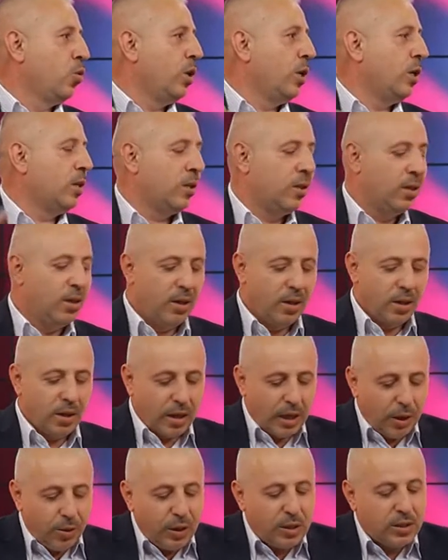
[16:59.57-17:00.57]
Diyorlar evet.
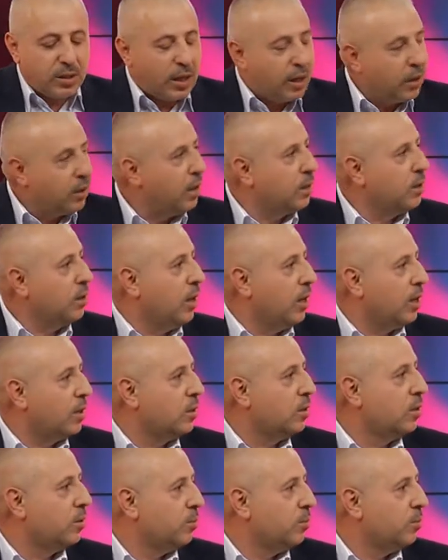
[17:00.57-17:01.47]
Evet salladılar.